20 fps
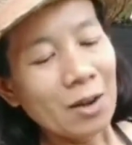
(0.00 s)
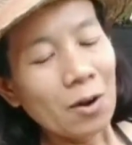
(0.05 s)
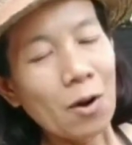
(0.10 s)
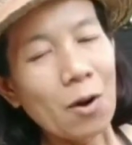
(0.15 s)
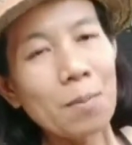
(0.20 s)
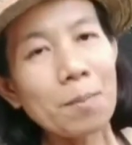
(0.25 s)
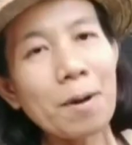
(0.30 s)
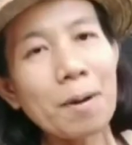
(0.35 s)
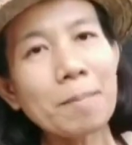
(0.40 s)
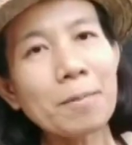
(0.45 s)
ค
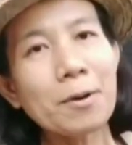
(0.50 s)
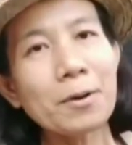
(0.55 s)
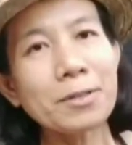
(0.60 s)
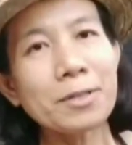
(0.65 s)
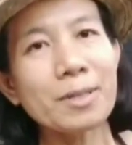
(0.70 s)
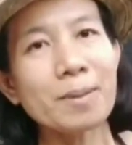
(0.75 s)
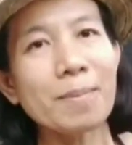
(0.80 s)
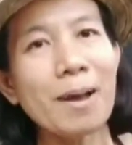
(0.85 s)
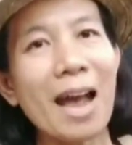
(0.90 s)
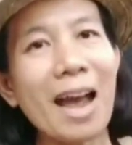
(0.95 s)
รบกำหนด
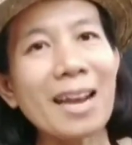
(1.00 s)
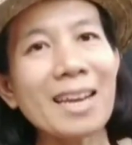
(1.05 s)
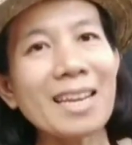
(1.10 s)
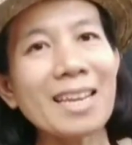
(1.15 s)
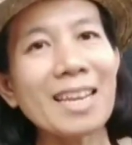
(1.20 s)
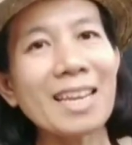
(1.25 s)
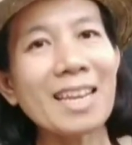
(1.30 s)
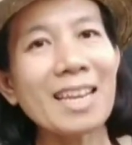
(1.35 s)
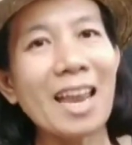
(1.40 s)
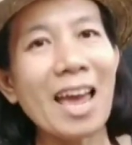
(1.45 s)
15
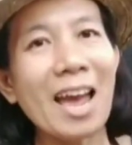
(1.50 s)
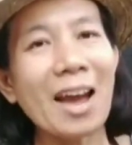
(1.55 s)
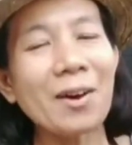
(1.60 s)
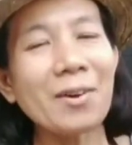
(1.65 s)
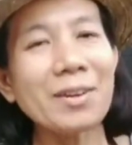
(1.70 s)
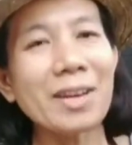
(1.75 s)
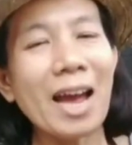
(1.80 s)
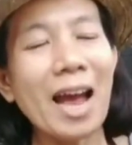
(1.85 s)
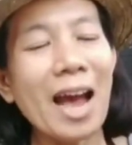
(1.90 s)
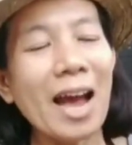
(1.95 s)
นาทีแล้ว
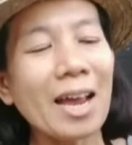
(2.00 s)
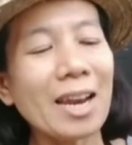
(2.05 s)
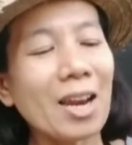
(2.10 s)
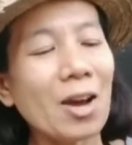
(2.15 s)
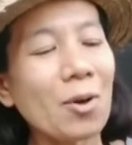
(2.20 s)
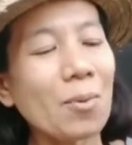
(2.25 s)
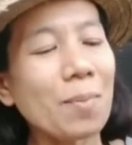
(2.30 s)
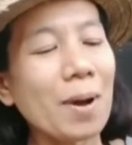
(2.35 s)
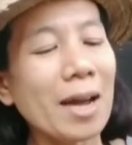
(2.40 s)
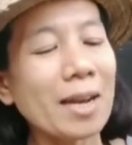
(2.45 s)
นะคะ
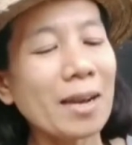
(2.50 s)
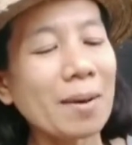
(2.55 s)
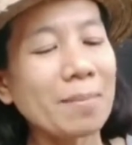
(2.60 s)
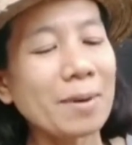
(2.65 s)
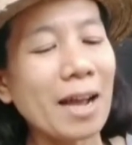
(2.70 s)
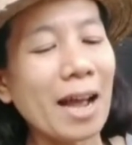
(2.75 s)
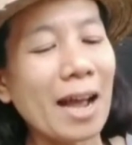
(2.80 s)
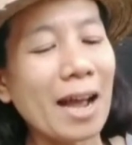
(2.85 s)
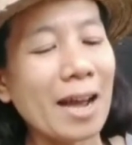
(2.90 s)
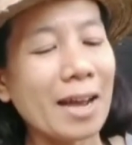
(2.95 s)
เรามา
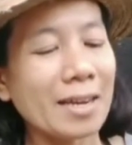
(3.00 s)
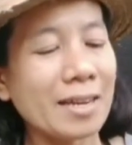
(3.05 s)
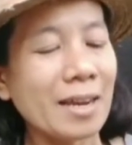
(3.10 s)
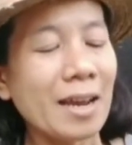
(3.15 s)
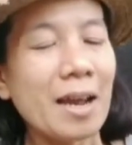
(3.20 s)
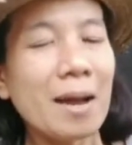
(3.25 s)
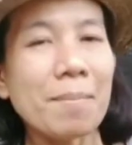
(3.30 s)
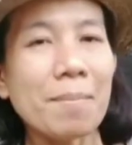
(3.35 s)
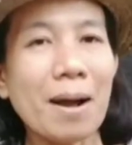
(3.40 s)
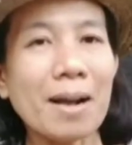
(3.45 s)
ทำการ
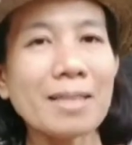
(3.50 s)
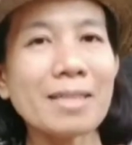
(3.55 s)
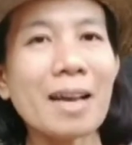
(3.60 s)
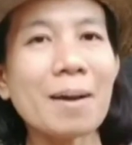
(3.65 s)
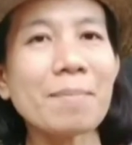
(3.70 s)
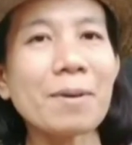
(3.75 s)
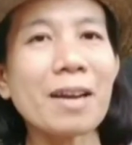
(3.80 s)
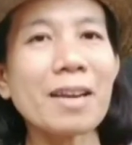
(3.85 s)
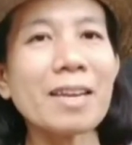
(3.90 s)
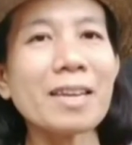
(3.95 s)
ปัก
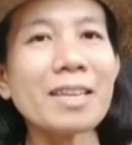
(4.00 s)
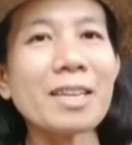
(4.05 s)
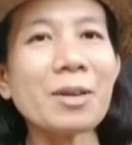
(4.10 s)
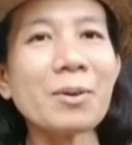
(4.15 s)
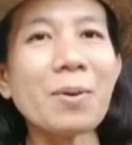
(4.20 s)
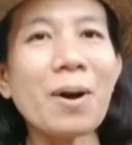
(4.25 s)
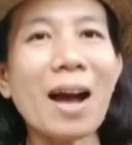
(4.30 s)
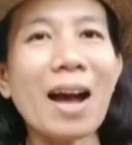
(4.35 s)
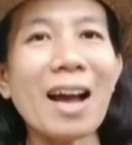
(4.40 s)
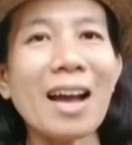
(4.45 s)
ชำกันเลยดี
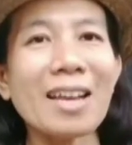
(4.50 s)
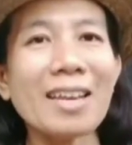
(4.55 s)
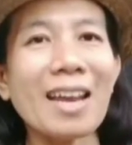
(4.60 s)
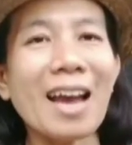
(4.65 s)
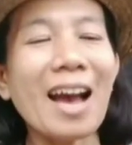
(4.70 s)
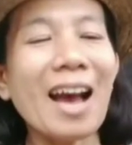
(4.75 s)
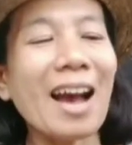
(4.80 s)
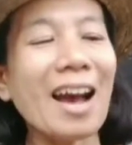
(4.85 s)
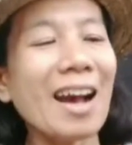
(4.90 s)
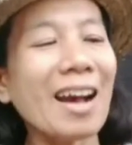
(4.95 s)
กว่า
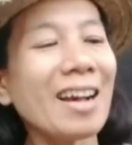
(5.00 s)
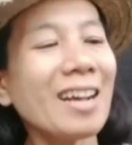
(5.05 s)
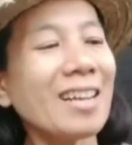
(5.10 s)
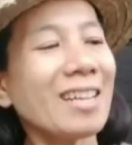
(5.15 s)
นะคะ